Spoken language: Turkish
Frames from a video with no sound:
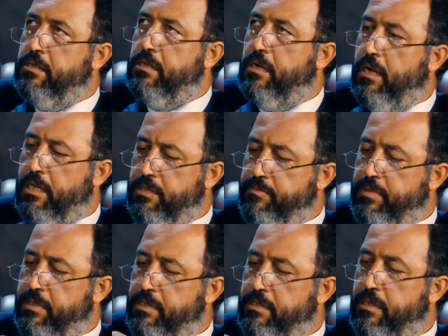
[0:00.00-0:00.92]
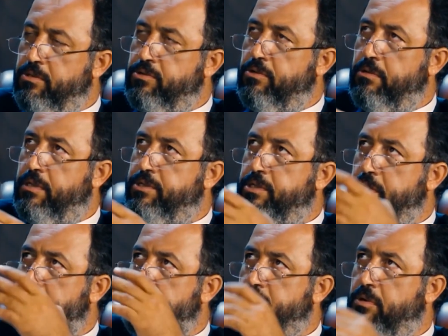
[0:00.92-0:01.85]
İyi. Hadi birlikte şöyle
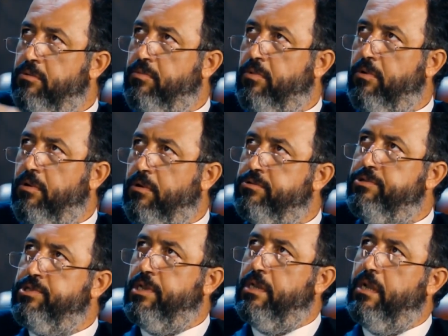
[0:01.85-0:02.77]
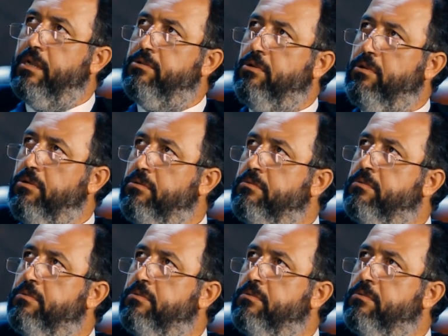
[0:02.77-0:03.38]
çıkın, bol bol oksijen alın